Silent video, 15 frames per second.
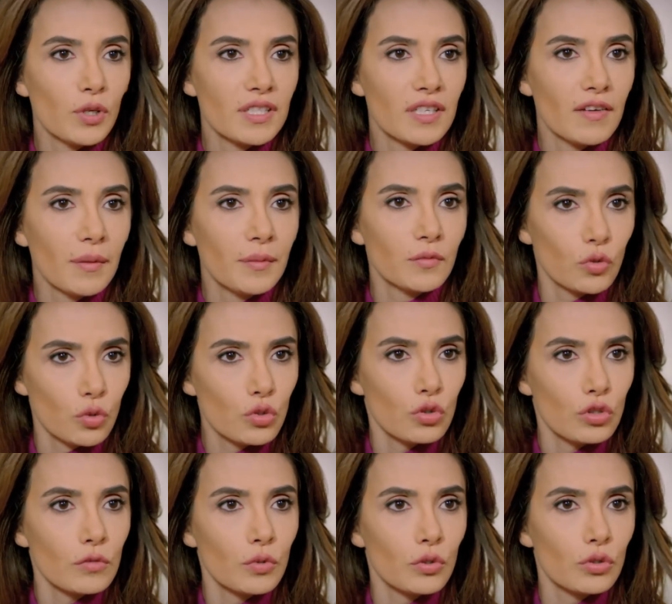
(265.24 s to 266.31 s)
polise vermeyi?
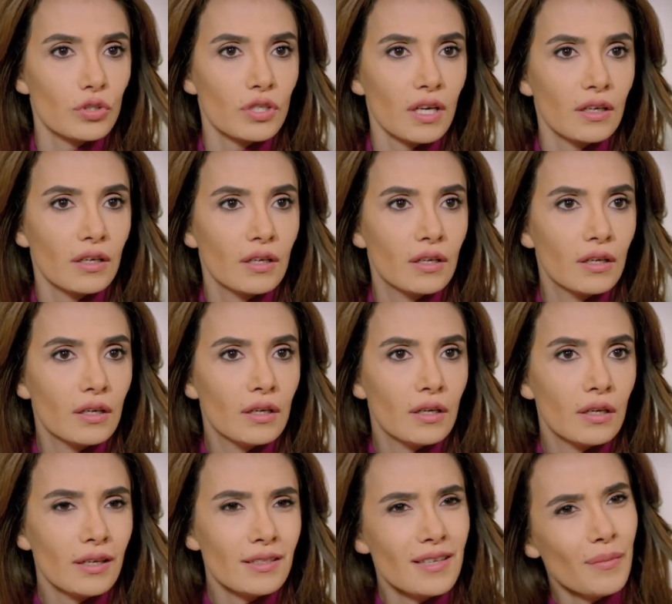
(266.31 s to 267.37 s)
Turşusunu mu kuracak?
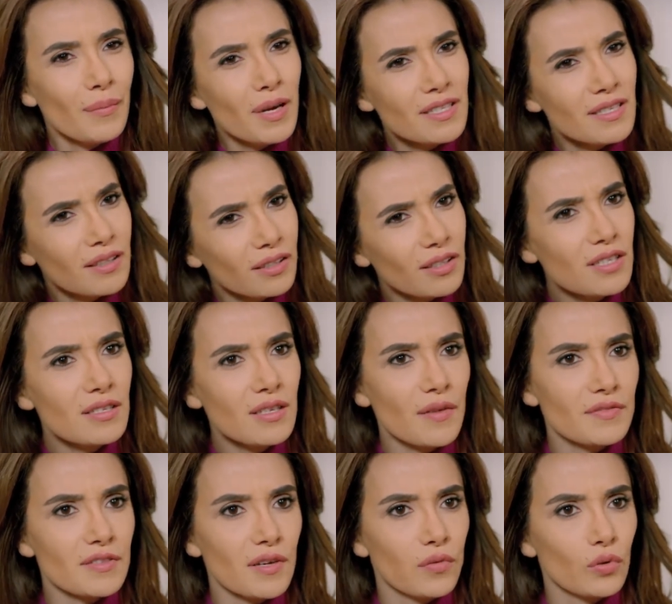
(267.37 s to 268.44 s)
Ya sen bazen ne kadar
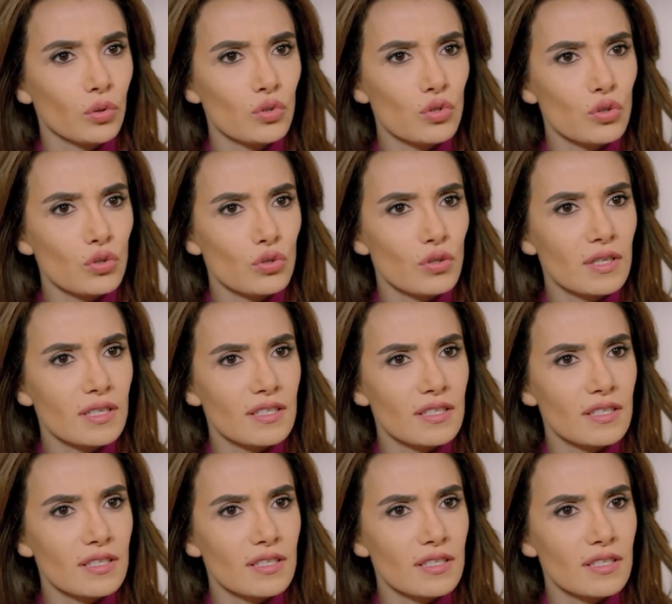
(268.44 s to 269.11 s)
saf saf konuşuyorsun